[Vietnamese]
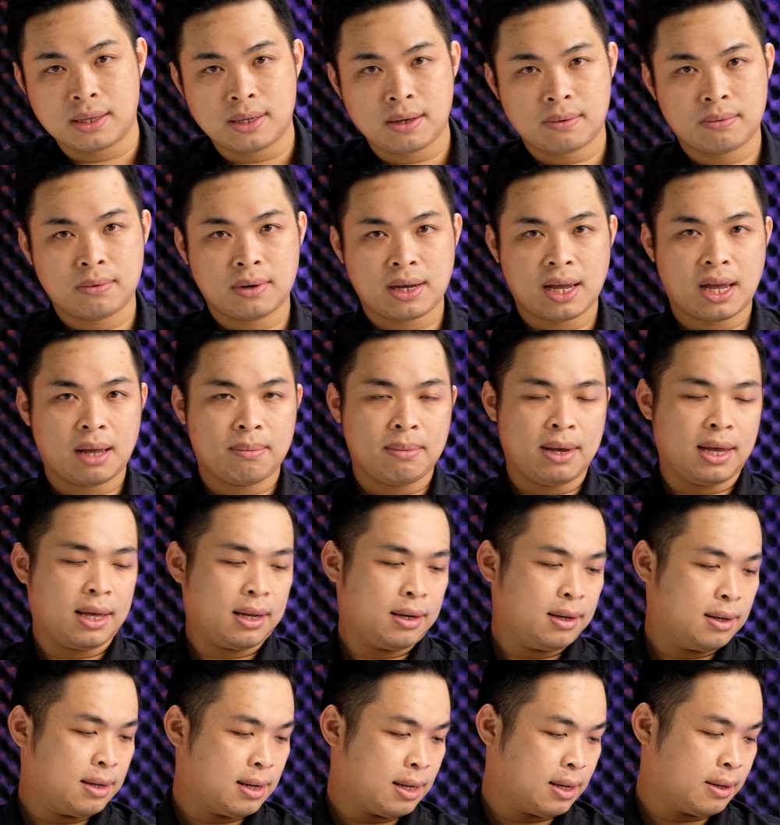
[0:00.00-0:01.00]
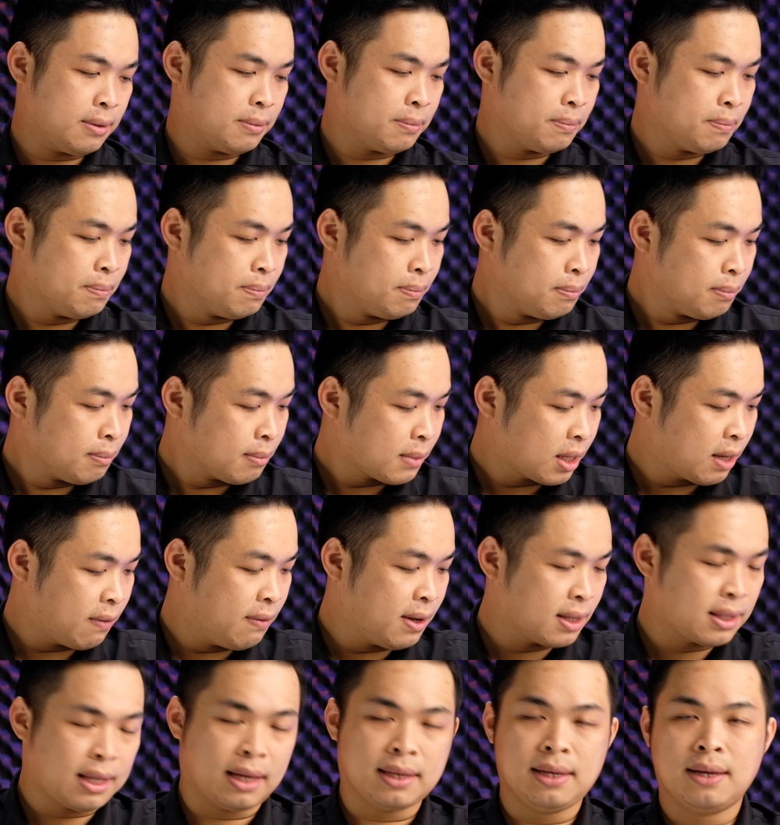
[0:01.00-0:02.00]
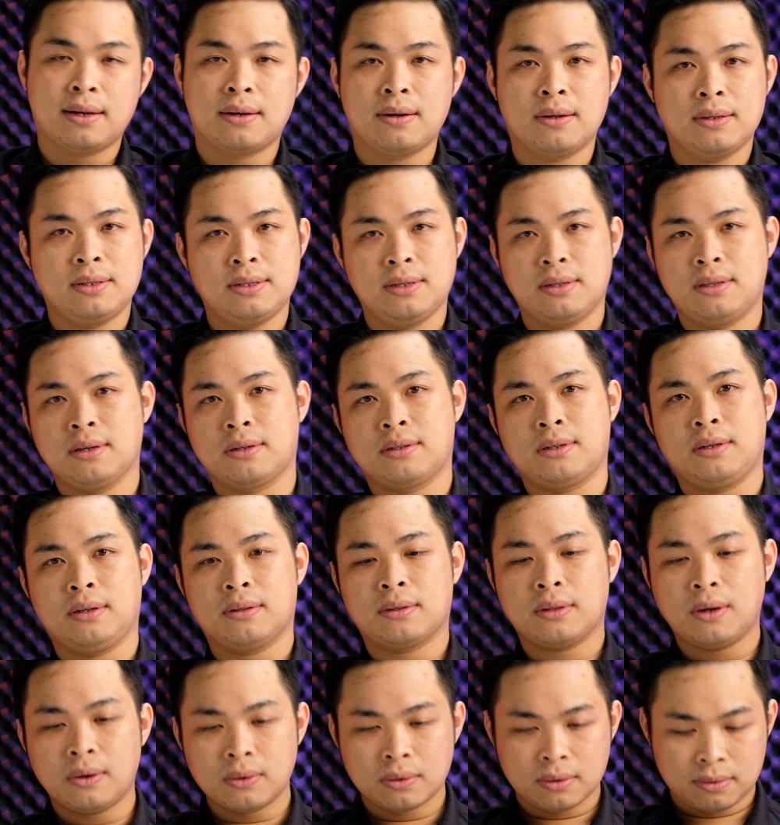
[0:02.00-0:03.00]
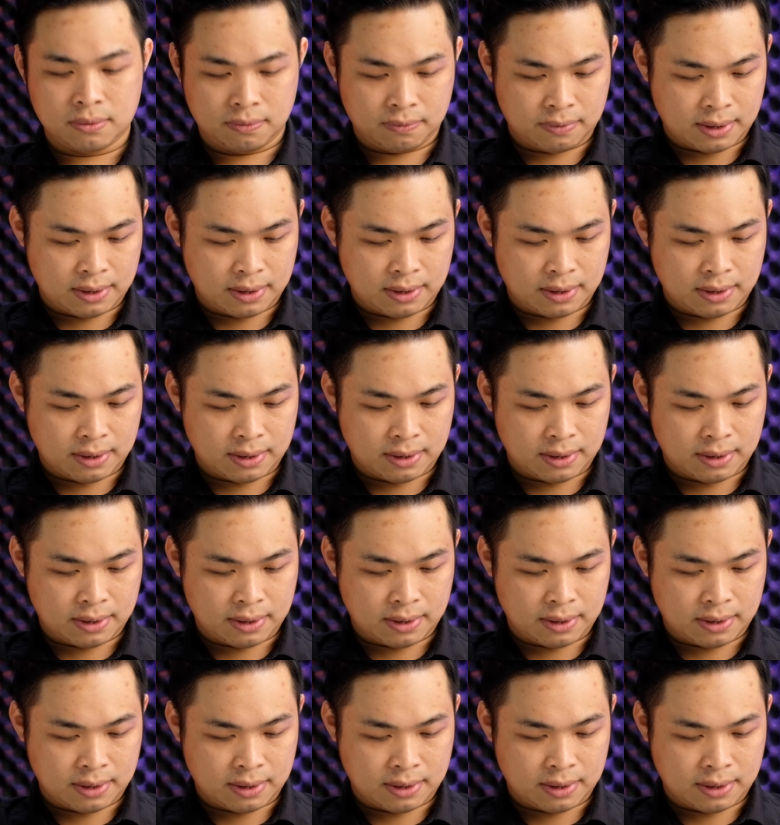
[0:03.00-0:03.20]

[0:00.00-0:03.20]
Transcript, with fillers: trong nó khá bé nên là cái việc tản nhiệt nó chưa thực sự tốt